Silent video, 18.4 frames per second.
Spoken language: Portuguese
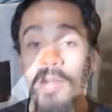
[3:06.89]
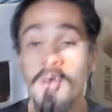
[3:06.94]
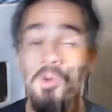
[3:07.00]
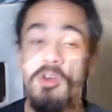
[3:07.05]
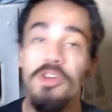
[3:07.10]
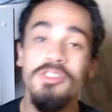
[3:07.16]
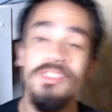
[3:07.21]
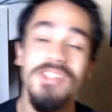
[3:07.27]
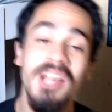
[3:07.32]

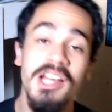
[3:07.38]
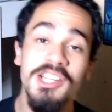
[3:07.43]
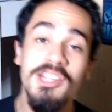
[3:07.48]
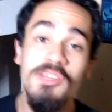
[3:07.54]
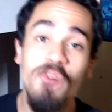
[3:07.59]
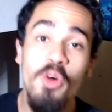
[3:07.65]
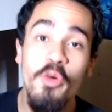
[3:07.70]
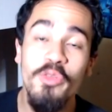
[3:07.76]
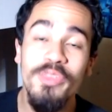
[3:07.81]
curiosidade
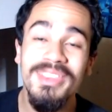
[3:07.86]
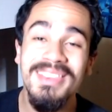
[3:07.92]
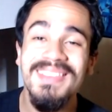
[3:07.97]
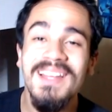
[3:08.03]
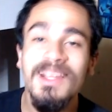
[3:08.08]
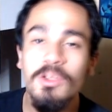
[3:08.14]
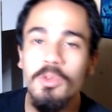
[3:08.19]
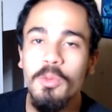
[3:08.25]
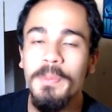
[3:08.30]
envolve
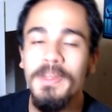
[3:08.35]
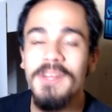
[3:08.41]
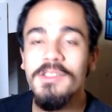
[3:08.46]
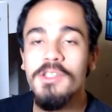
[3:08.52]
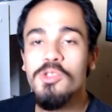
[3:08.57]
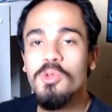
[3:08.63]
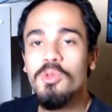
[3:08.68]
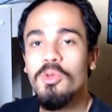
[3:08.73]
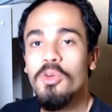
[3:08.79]
tanto o
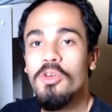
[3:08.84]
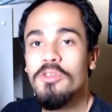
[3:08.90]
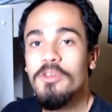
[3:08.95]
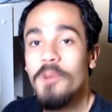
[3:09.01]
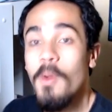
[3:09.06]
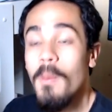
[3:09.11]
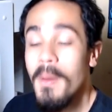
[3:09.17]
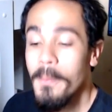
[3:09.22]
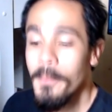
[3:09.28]
PlayStation 2
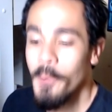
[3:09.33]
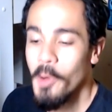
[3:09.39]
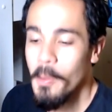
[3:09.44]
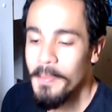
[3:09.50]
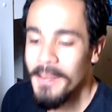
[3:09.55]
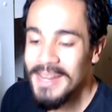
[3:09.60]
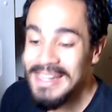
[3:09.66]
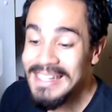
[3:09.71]
como a própria